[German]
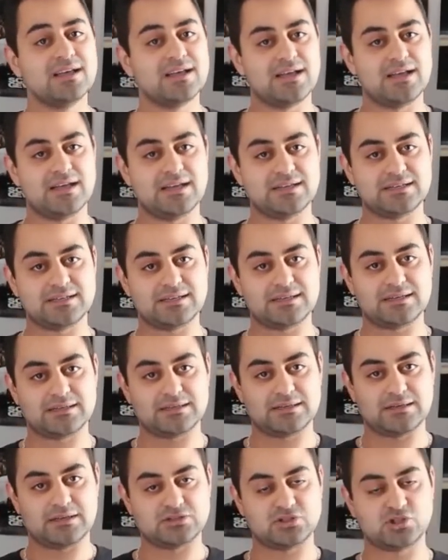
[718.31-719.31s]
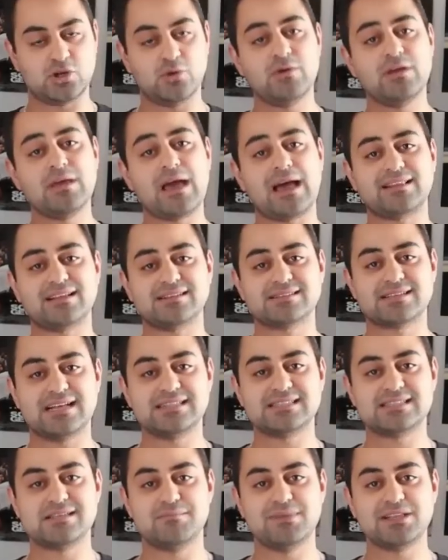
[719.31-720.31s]
Äh, Joey hat das
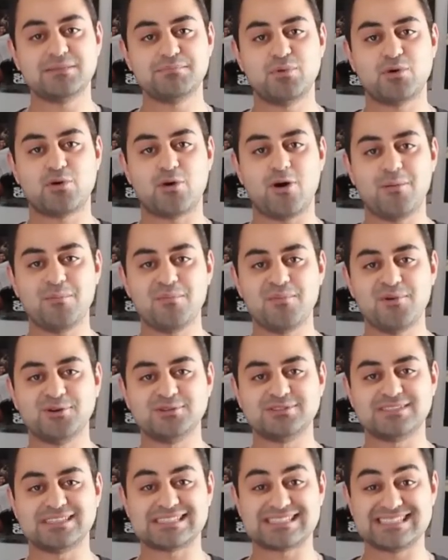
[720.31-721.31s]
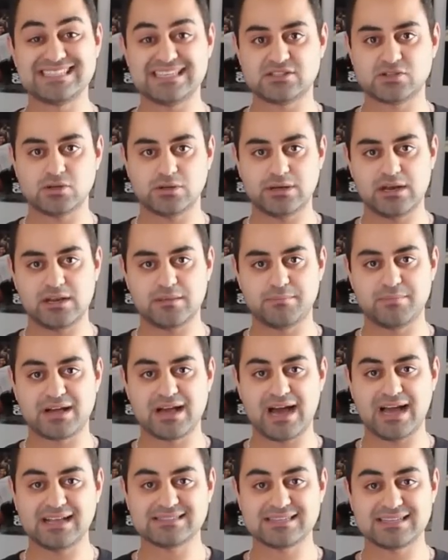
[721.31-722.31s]
Ganze mitbekommen und ist nicht sonderlich
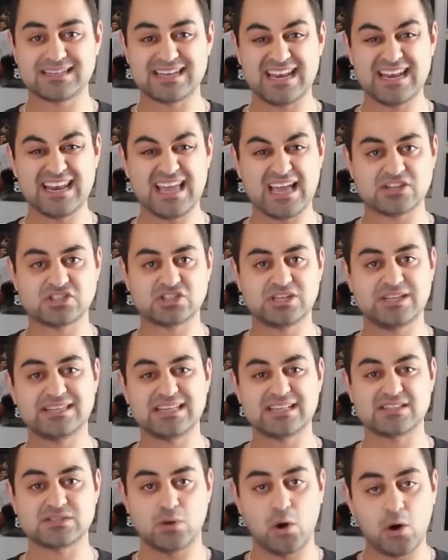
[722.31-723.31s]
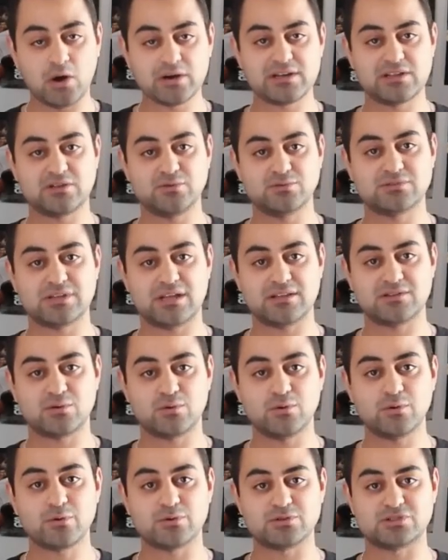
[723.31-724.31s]
begeistert, denn er steht jetzt ordentlich unter
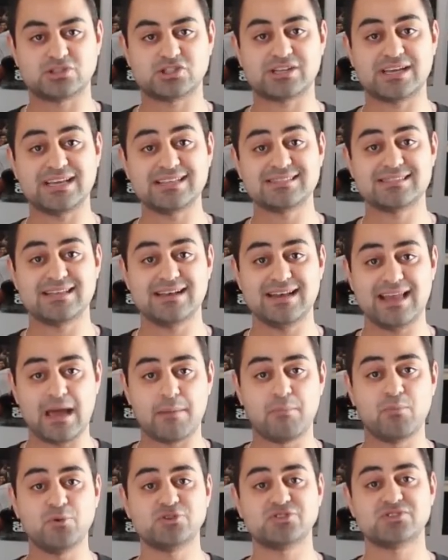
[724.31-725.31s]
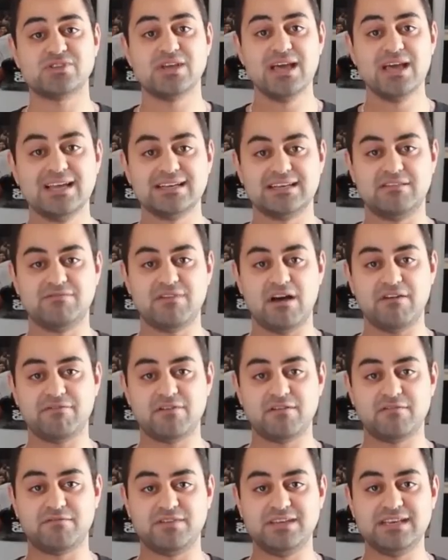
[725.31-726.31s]
Druck und Stress, denn er muss die
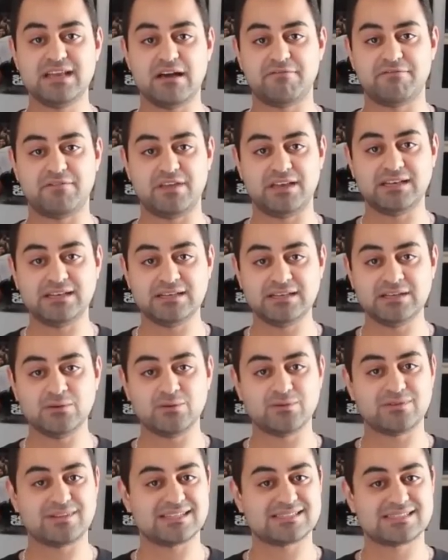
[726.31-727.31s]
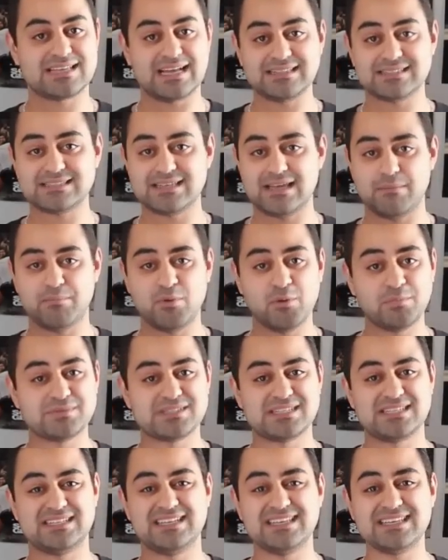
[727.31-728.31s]
Waffe wiederfinden und das Ganze erpuppt
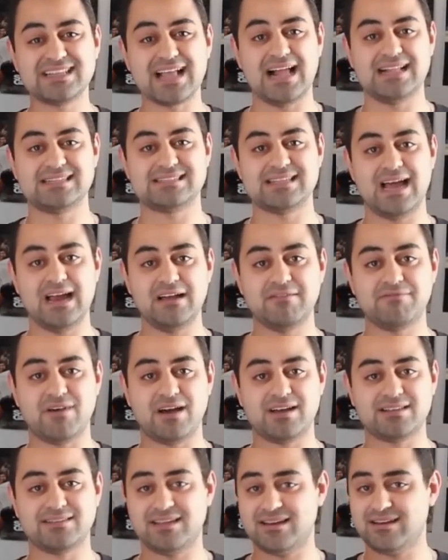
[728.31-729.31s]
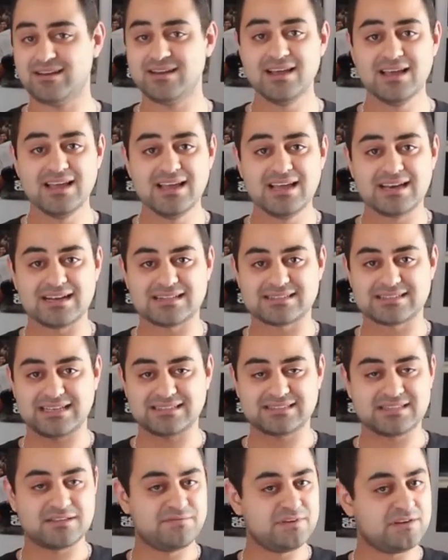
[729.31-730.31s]
sich nicht als einfach, denn das
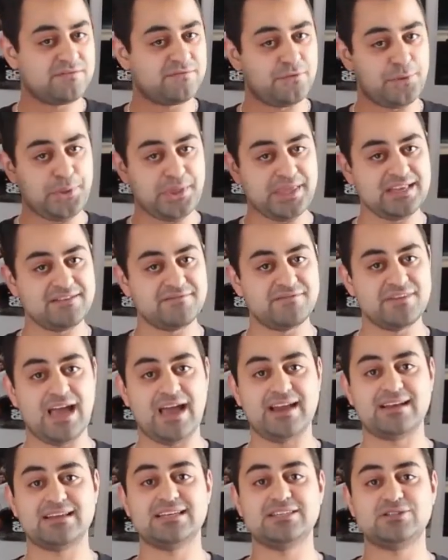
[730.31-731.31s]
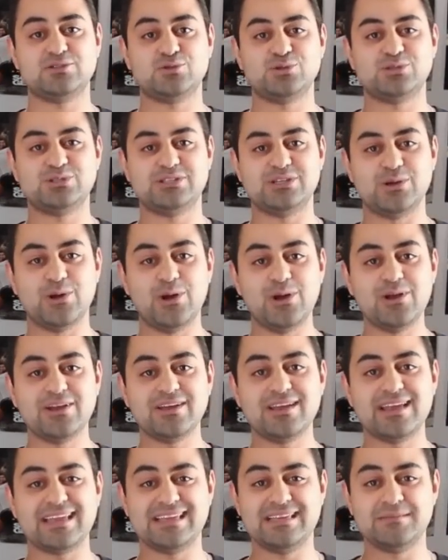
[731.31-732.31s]
Ganze wird für ihn wie ein Ritt durch die
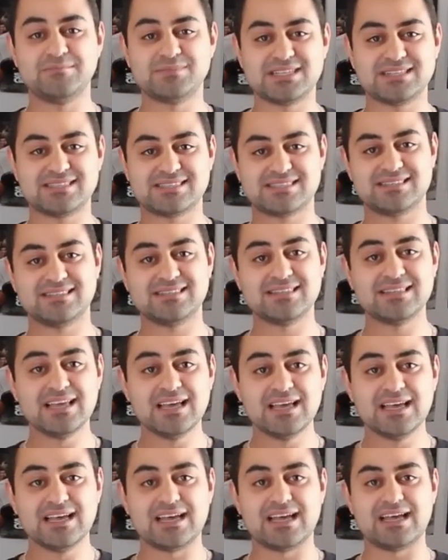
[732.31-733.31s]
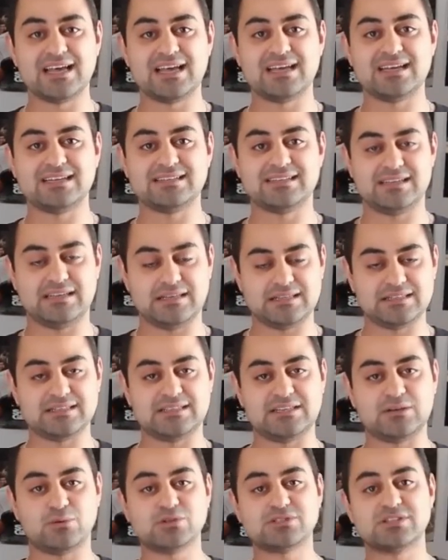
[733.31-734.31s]
Hölle. Ihm sitzen äh,
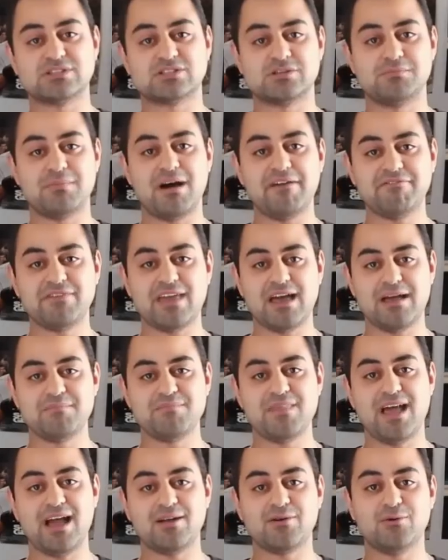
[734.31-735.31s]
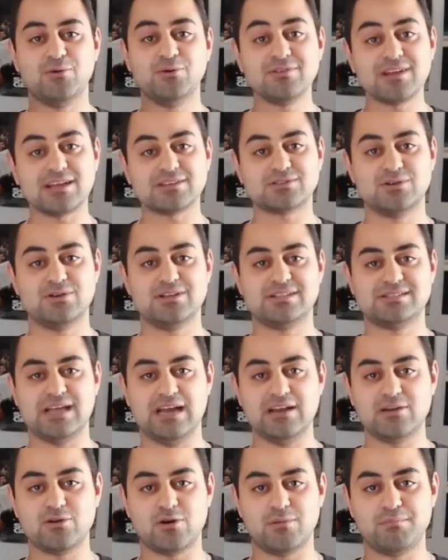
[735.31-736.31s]
die russische Mafia im Nacken und natürlich
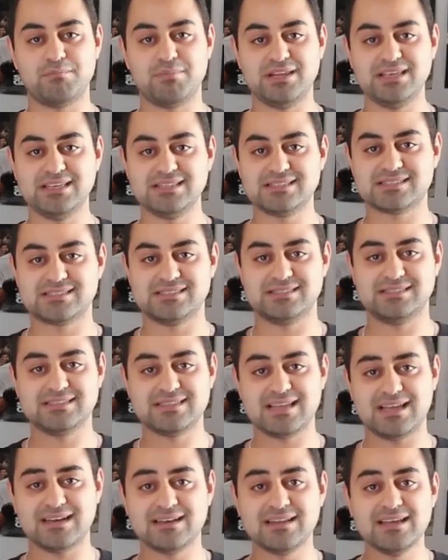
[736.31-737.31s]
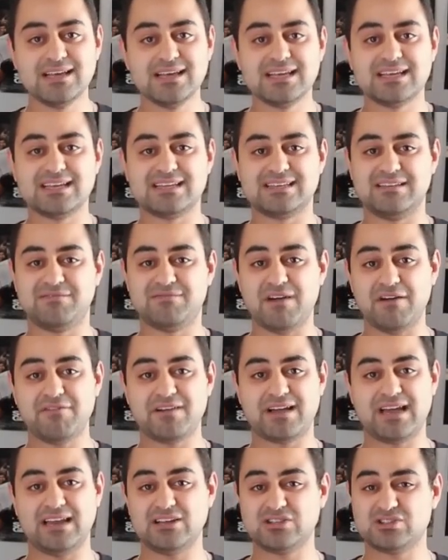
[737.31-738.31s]
seine Komplizen, denn die Waffe
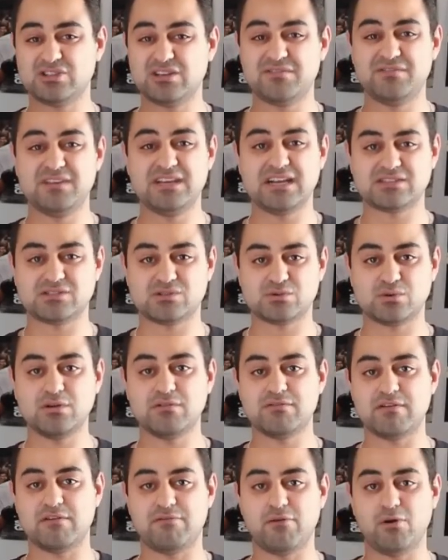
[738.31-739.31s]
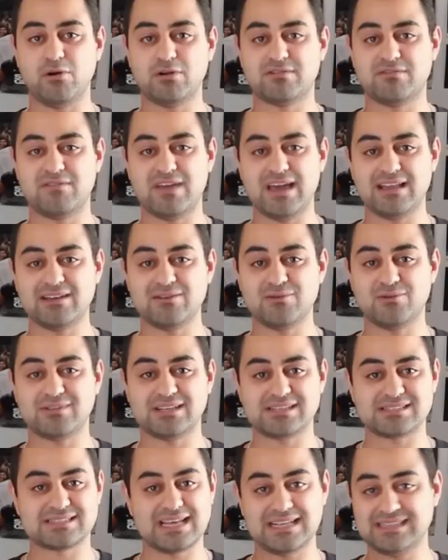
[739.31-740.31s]
kann natürlich wieder zurückverfolgt werden und
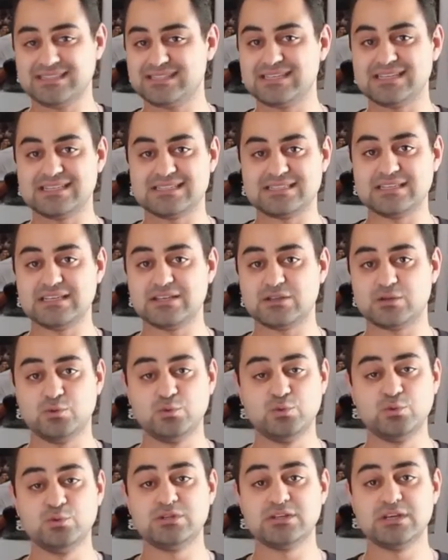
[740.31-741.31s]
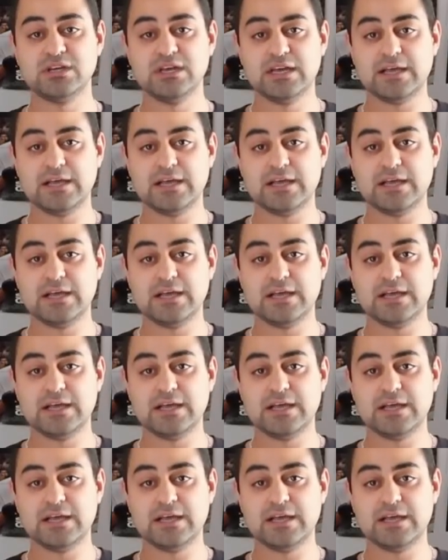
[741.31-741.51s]
das Ganze ist nicht gut.